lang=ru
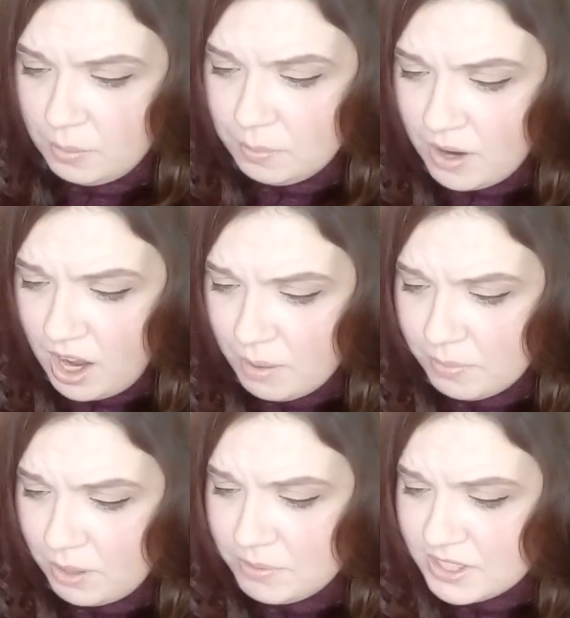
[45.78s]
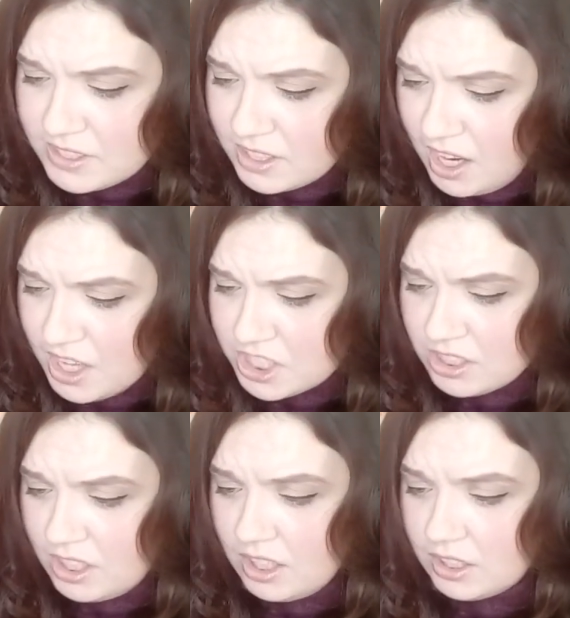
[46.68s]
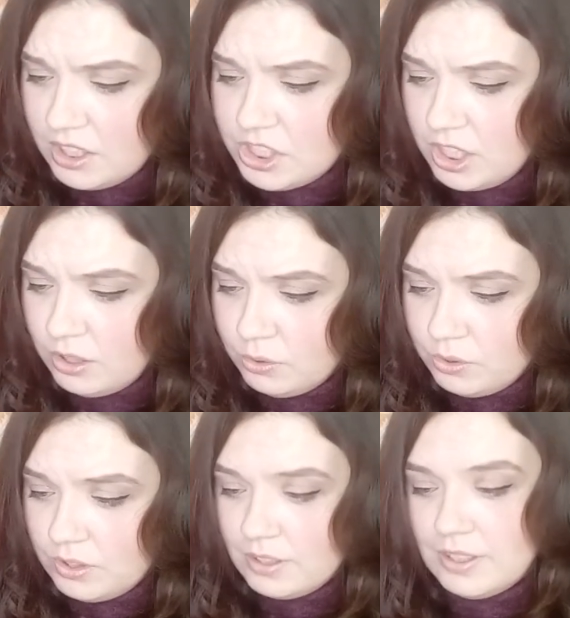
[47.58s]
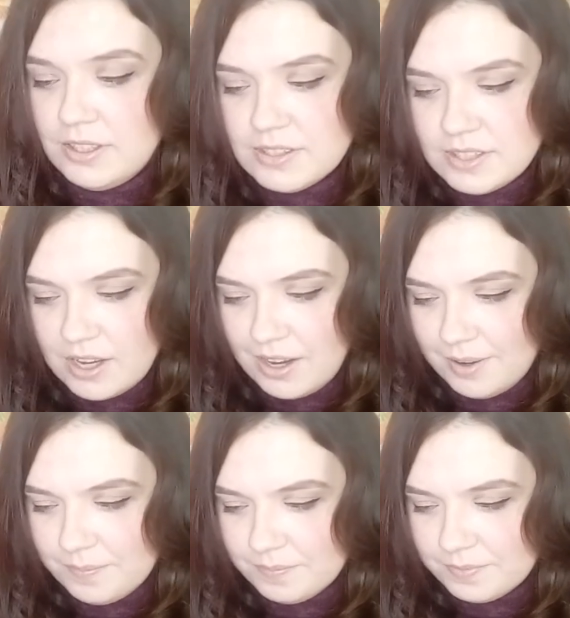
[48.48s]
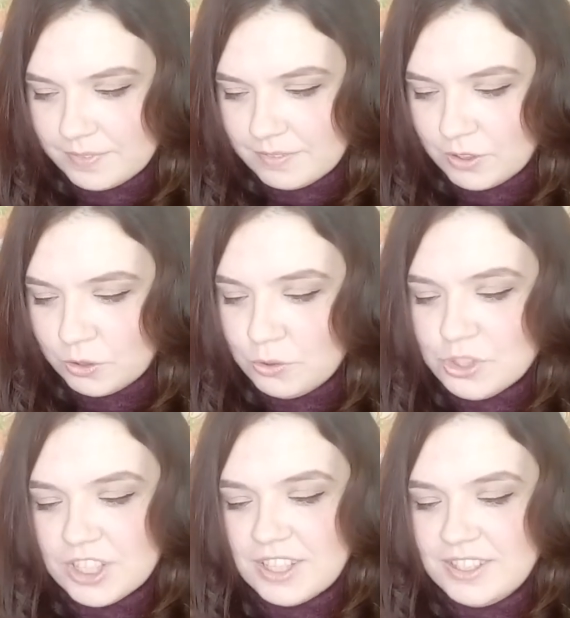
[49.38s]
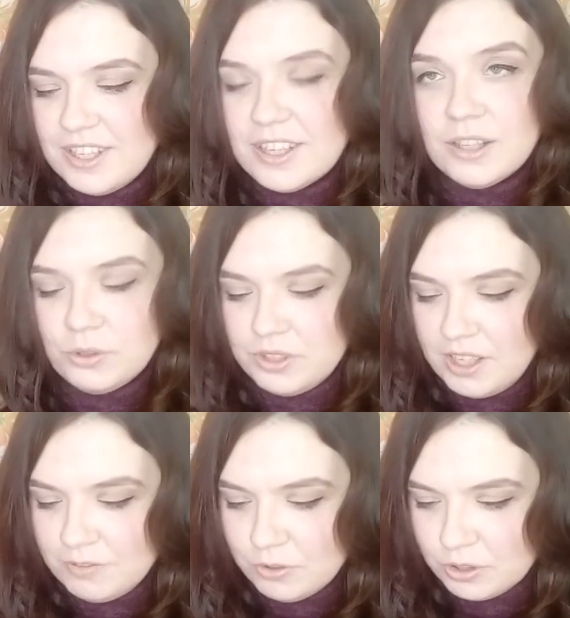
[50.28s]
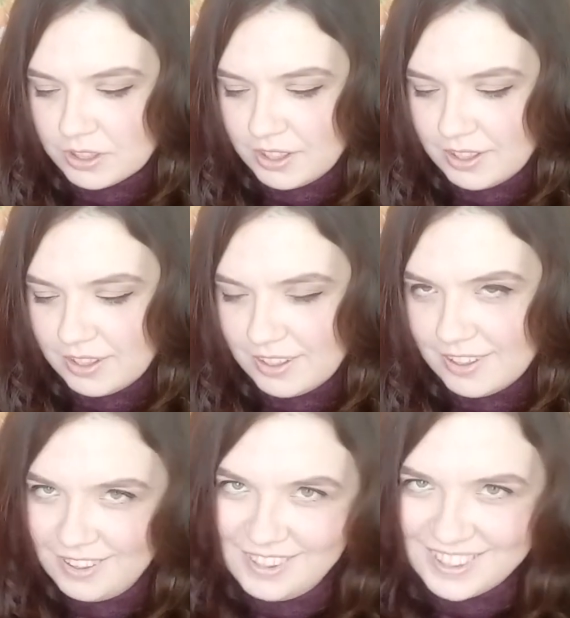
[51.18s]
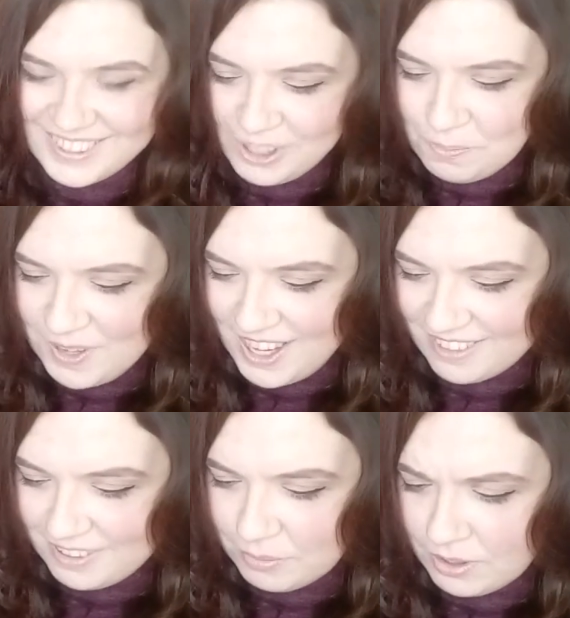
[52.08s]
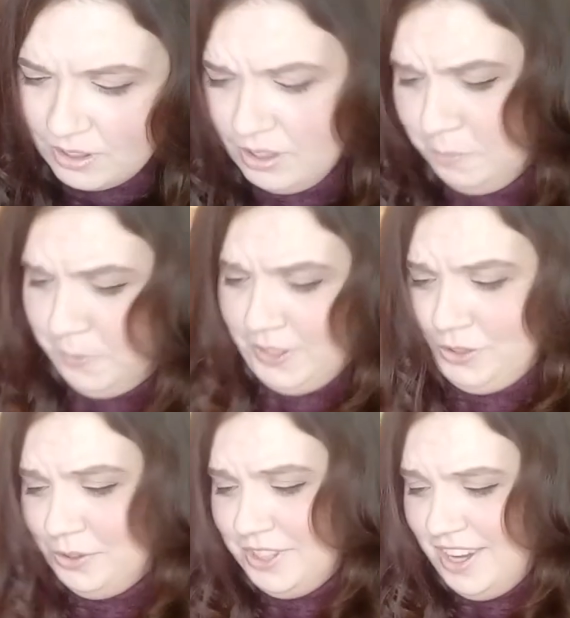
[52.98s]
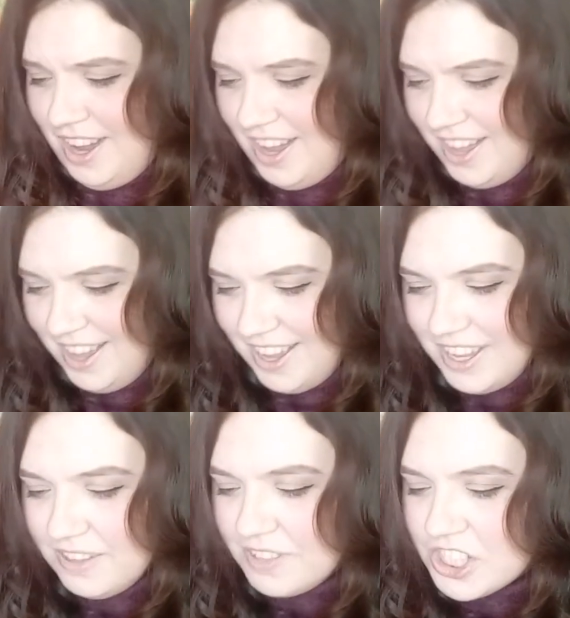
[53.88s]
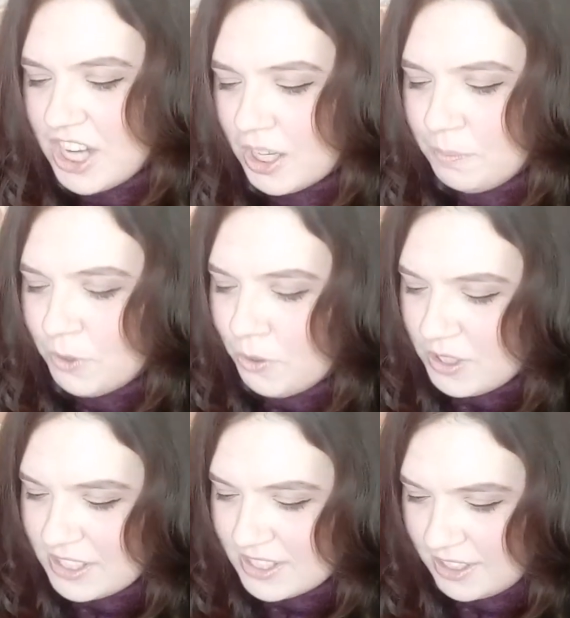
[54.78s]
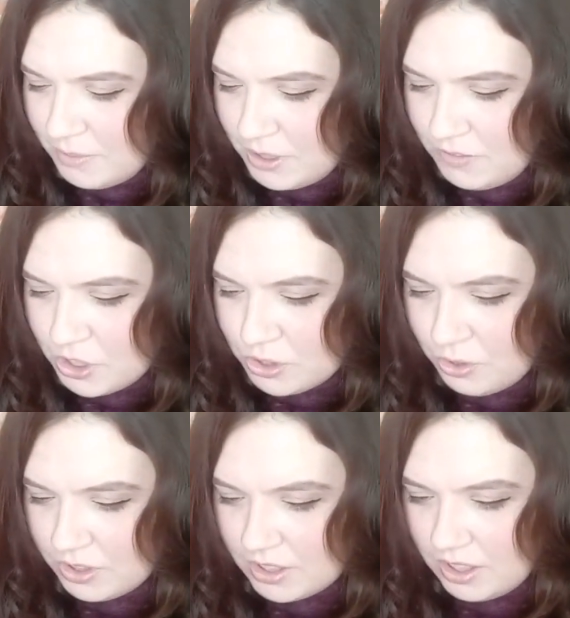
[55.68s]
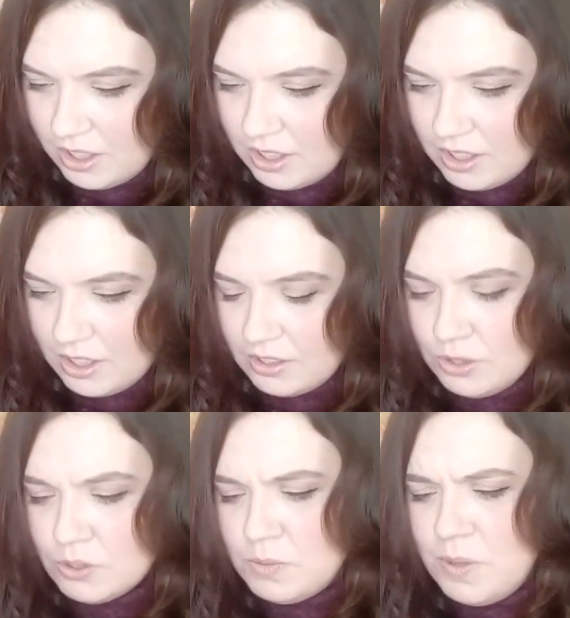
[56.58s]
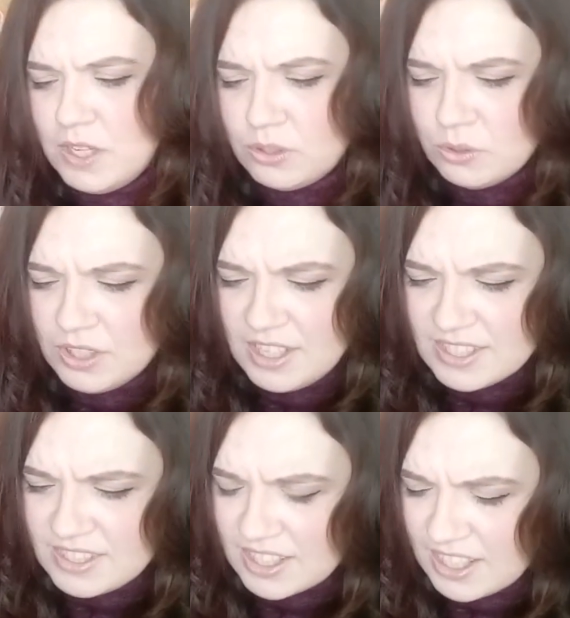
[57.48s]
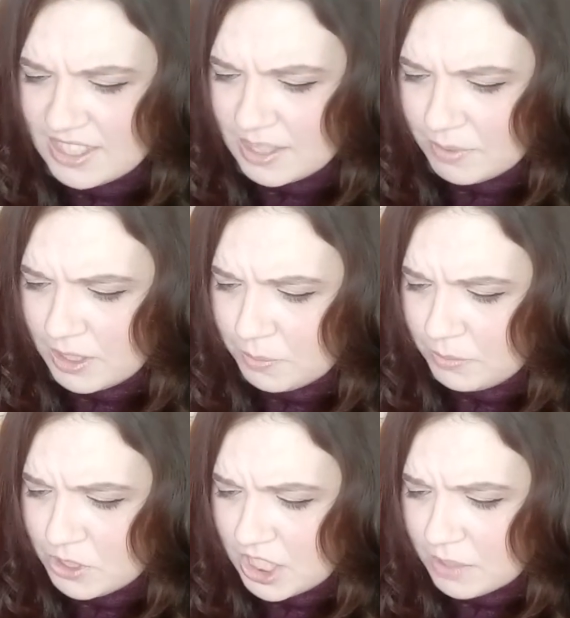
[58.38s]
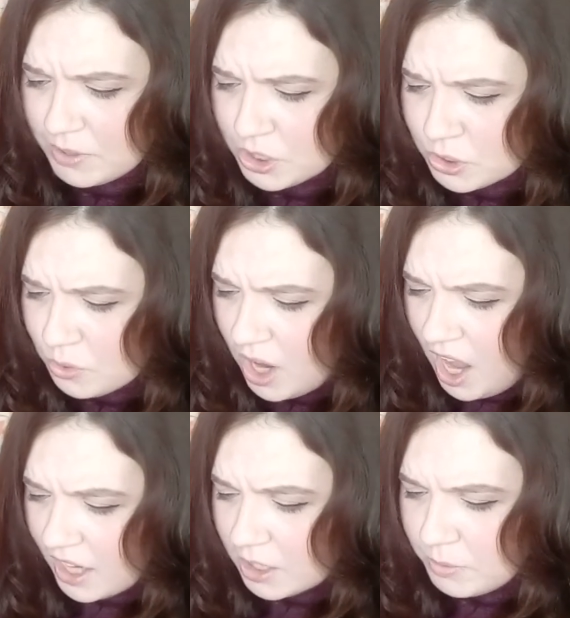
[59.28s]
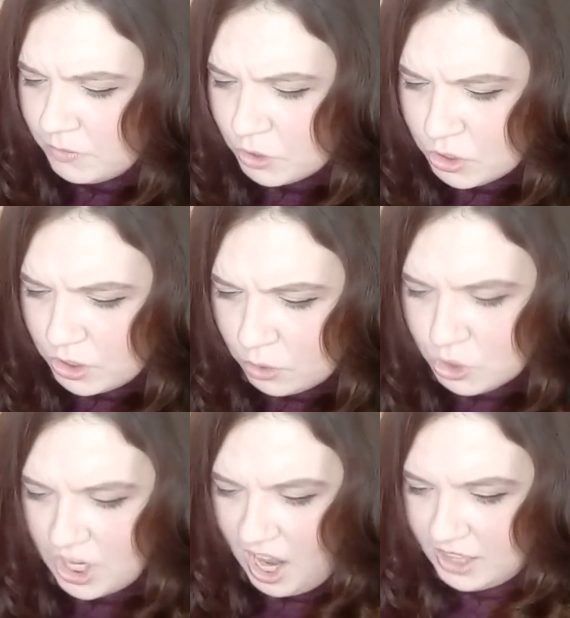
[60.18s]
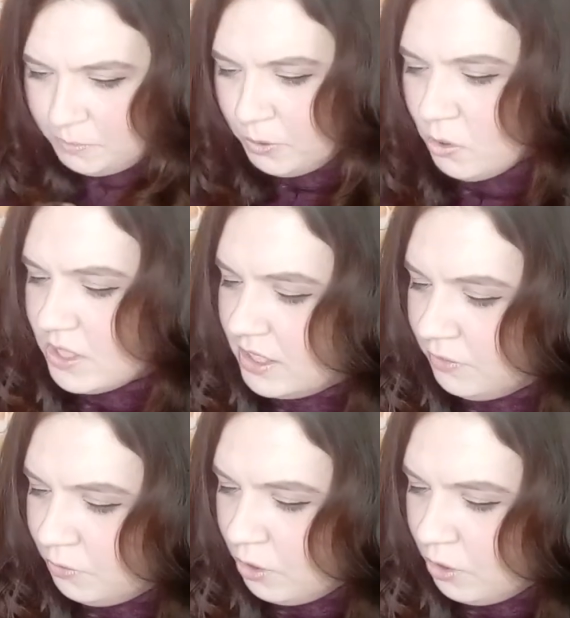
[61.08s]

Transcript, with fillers: «Мама! Мне страшно!» — кричал он. И не зря. Вокруг уже ходили голодные волки. «Кто первым?» «Пойду я!» И вожак бросился на медвежонка. Не успели другие серые демоны подбежать к малышу, как медвежонок уже отбросил